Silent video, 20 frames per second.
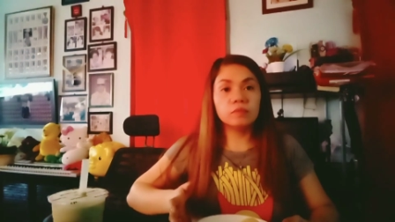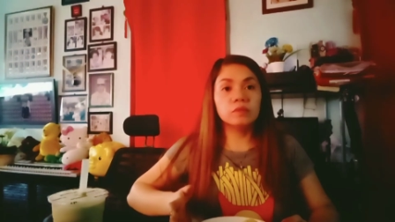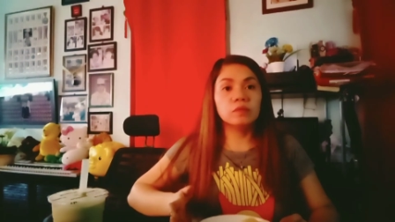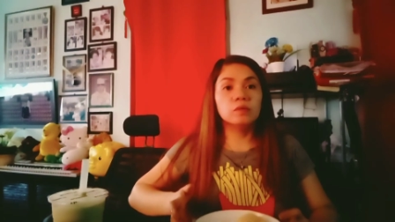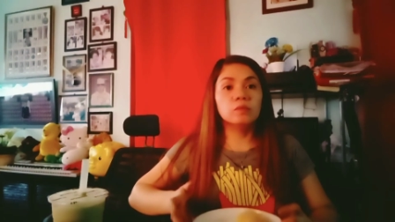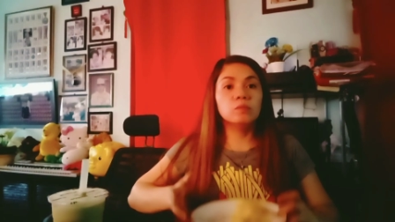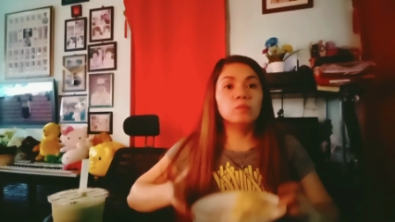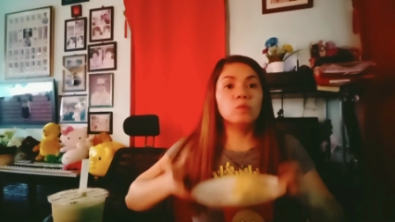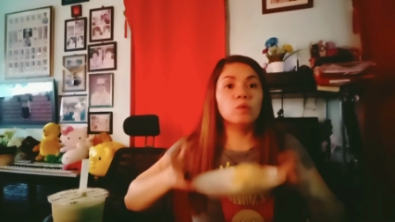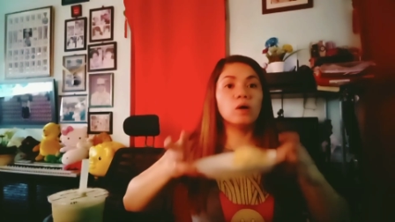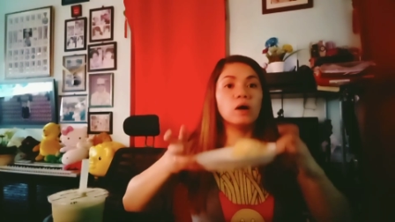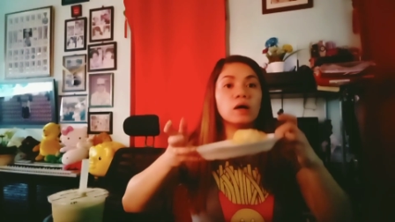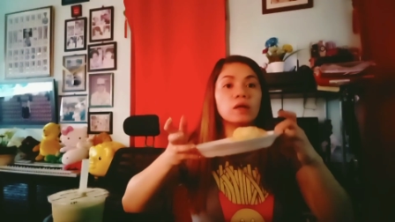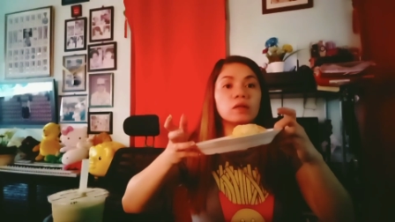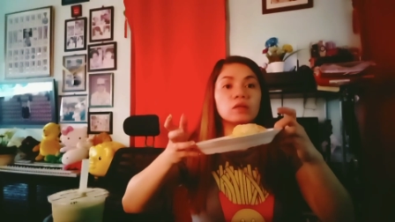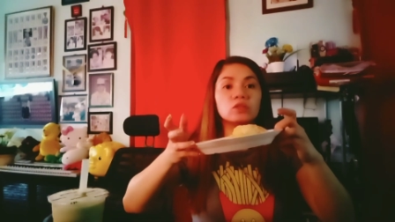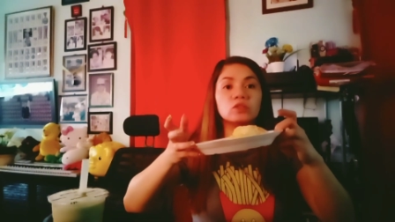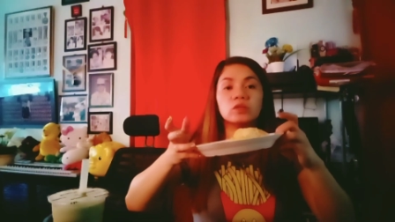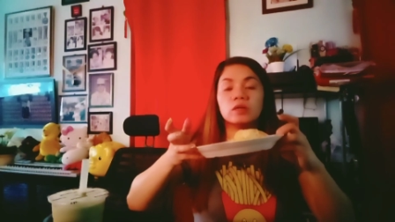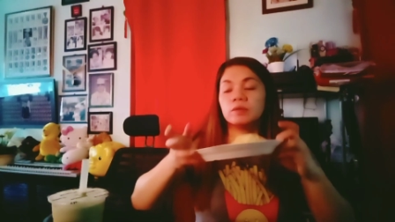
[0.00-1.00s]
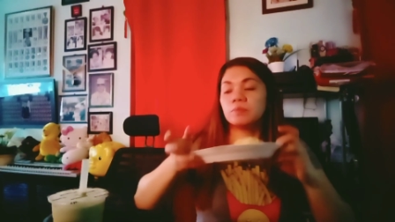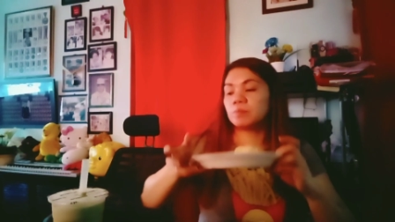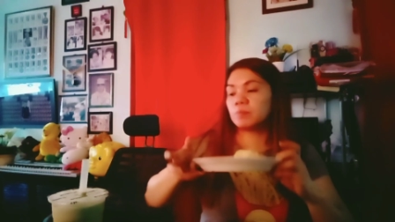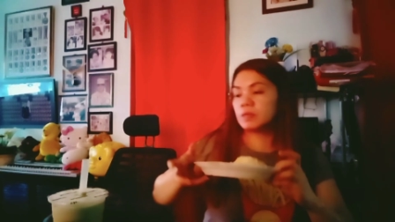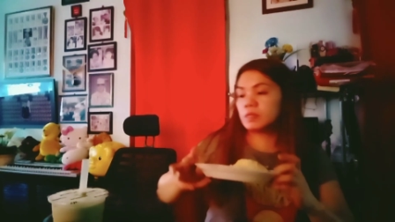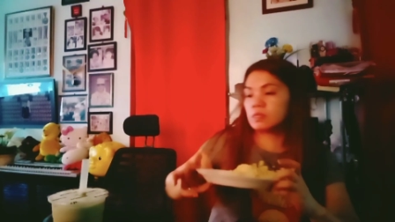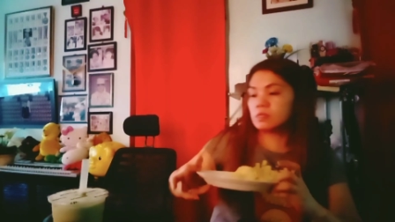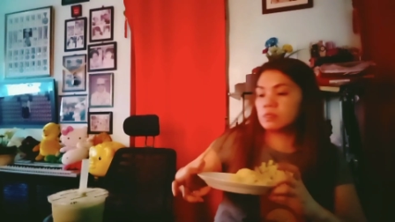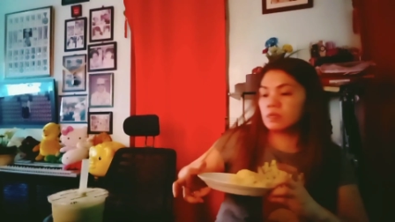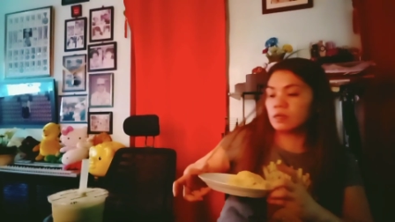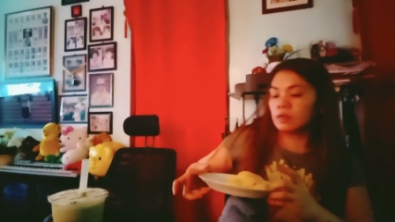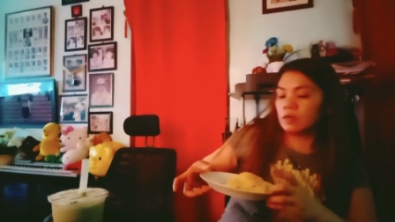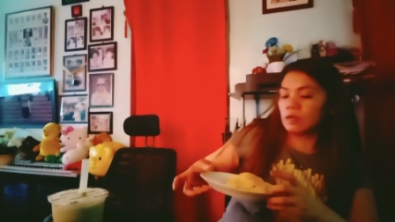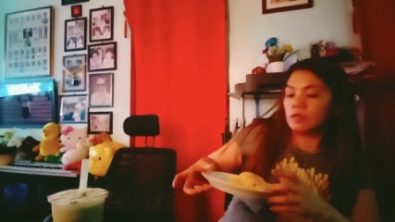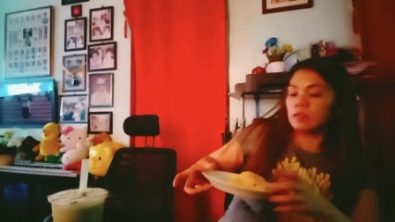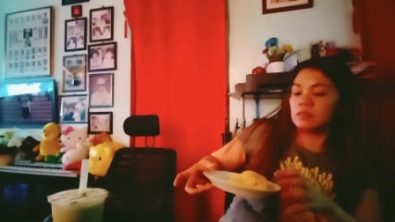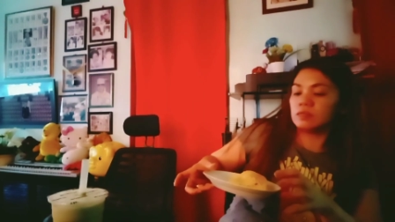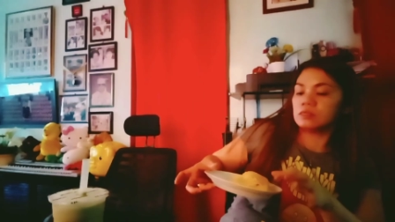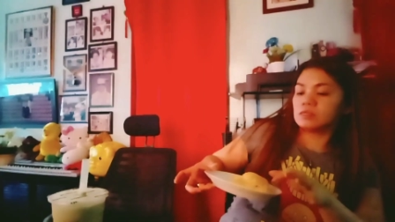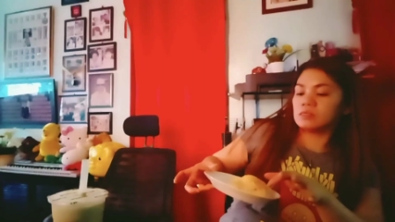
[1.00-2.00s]
Mukha na siyang pizza,
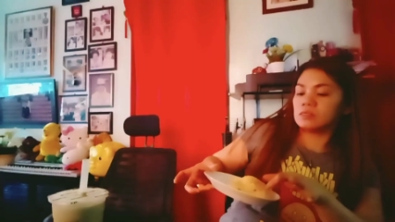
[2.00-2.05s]
guys.